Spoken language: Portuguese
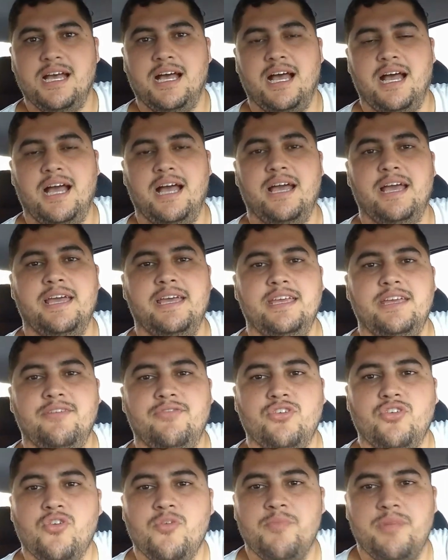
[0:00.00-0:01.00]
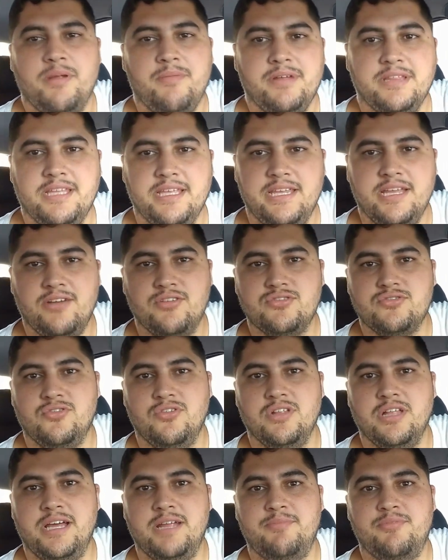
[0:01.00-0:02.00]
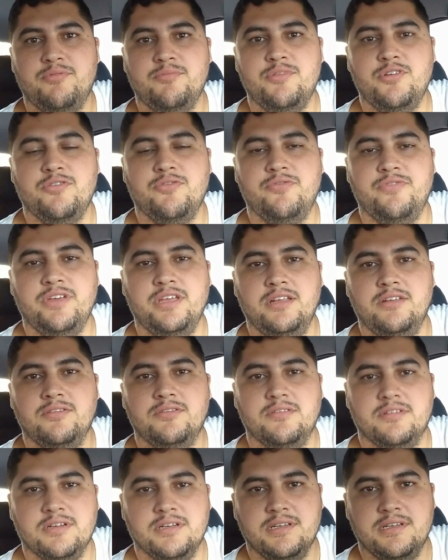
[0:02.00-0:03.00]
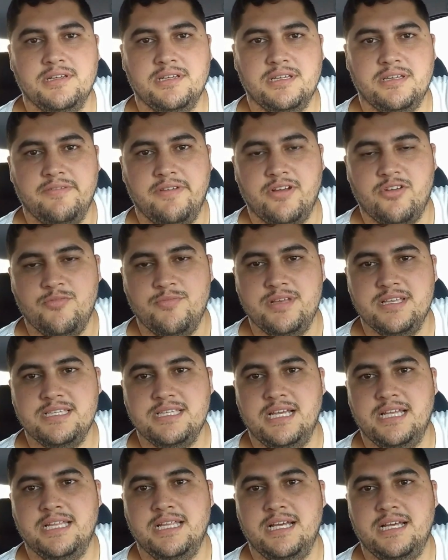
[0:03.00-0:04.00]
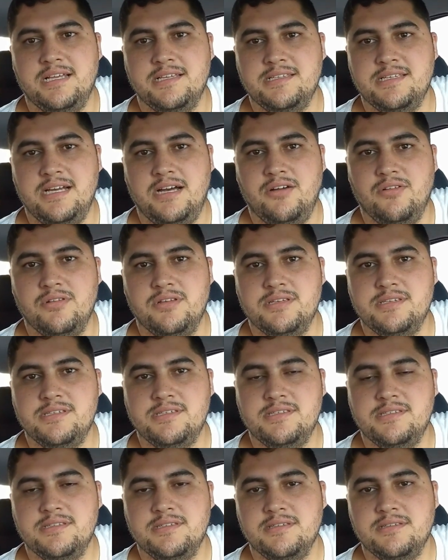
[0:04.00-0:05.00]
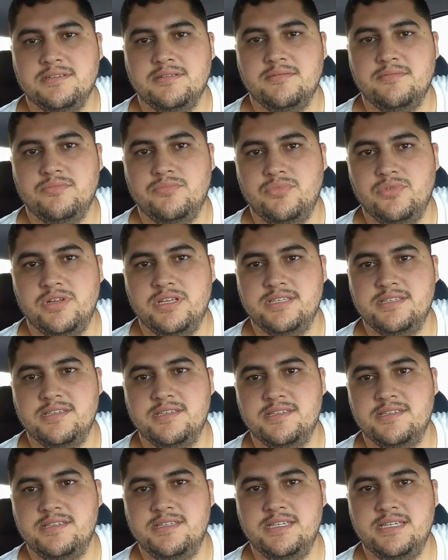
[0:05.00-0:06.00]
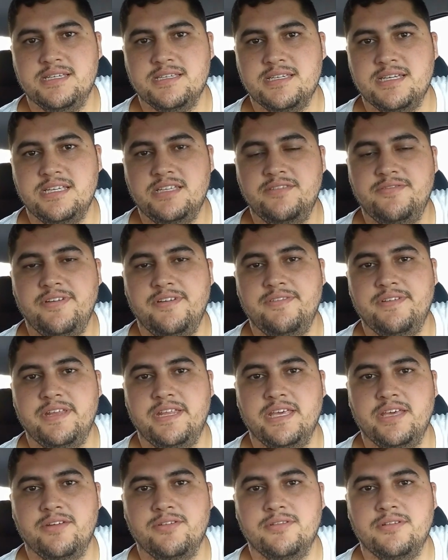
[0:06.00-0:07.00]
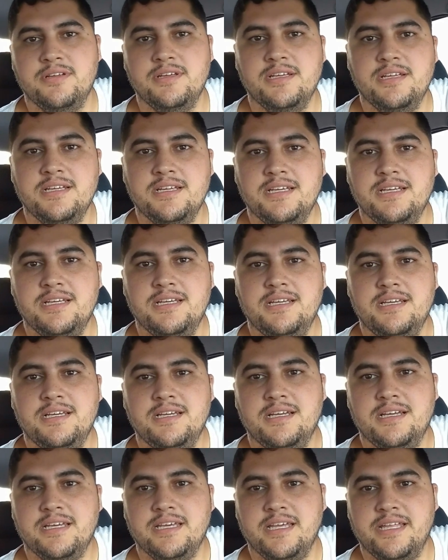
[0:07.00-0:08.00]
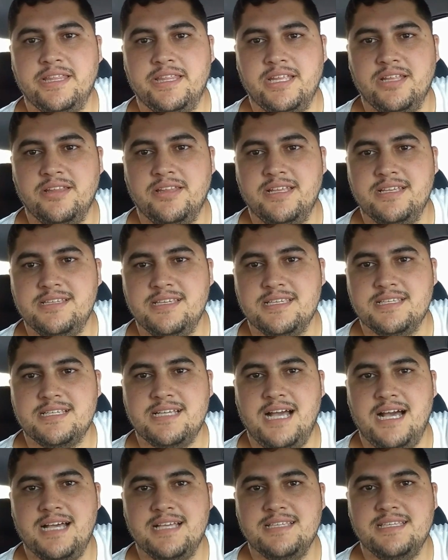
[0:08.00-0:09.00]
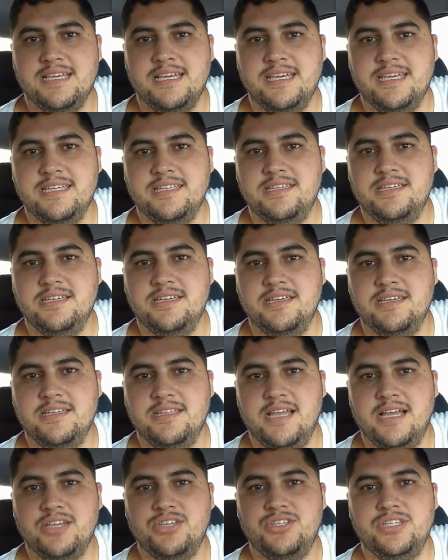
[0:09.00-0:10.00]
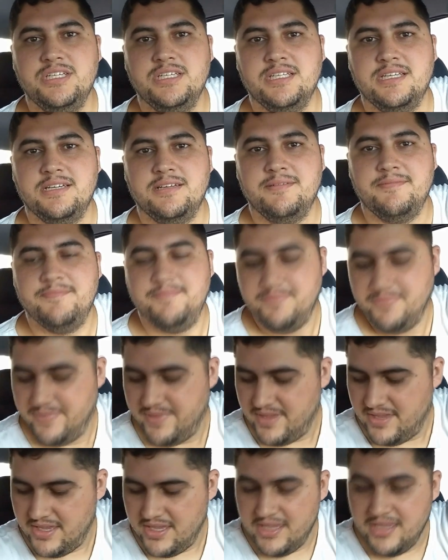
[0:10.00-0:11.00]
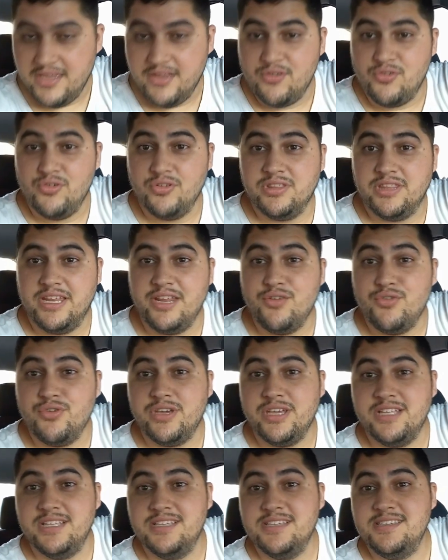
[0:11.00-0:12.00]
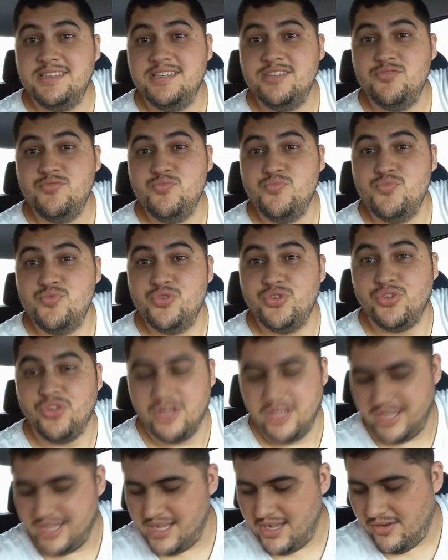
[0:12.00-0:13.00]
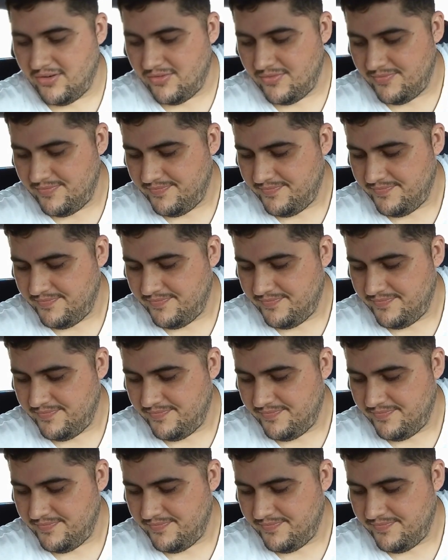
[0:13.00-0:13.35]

Aí eu fui comprar material escolar para o meu filho, que vai começar nas aulas por esses dias aí de fevereiro, entrando nessas casas aí de, da China, encontrei um kitzinho muito legal.